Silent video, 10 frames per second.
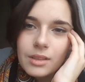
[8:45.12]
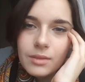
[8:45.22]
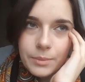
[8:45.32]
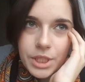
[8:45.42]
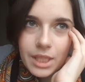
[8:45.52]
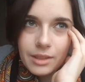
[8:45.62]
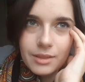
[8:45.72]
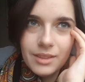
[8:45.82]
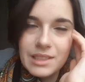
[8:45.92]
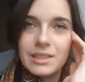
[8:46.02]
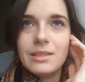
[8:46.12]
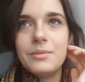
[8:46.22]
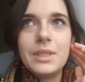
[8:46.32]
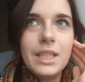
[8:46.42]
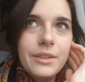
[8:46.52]
Вообще, на
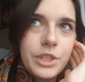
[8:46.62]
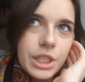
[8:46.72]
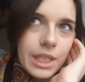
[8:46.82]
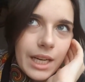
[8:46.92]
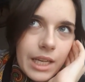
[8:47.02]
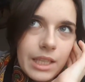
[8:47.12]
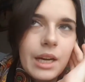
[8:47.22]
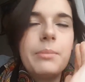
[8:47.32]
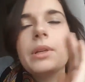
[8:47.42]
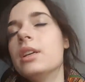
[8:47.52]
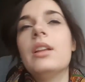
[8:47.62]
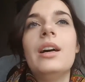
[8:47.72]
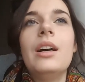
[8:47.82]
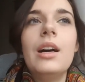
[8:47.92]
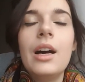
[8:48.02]
самом деле, вчера я
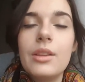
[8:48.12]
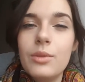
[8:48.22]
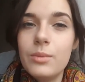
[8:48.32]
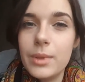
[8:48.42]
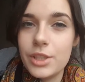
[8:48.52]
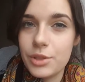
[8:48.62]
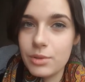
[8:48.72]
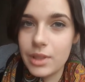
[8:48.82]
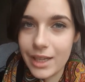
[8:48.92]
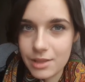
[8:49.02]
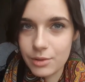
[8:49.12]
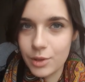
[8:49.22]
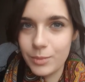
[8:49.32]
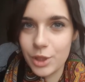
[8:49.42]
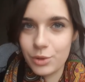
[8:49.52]
поняла одну большую
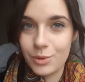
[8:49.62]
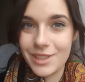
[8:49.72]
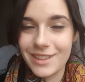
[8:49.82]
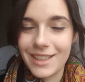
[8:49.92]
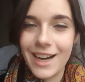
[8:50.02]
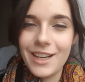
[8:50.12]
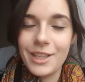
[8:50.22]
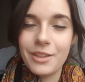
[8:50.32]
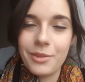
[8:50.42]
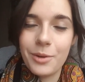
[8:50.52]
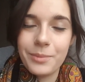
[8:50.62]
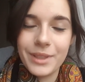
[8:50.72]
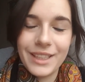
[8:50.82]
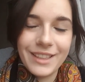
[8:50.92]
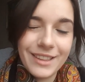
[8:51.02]
разницу между Центральной
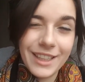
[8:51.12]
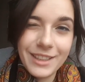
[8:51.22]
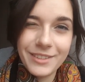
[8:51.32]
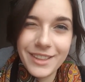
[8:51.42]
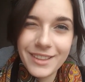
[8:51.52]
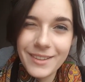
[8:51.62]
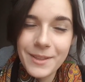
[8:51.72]
Европой и Латвией.